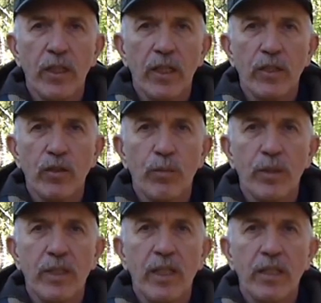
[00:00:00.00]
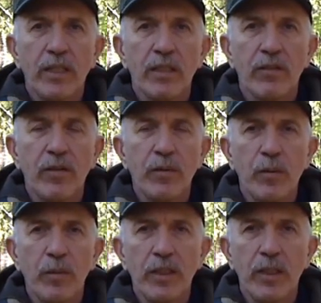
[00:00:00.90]
я хочу поделиться своими
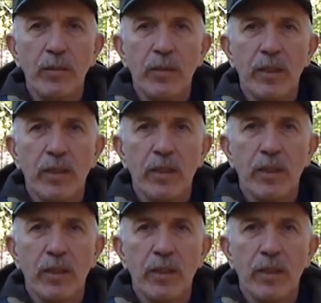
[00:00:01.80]
мыслями,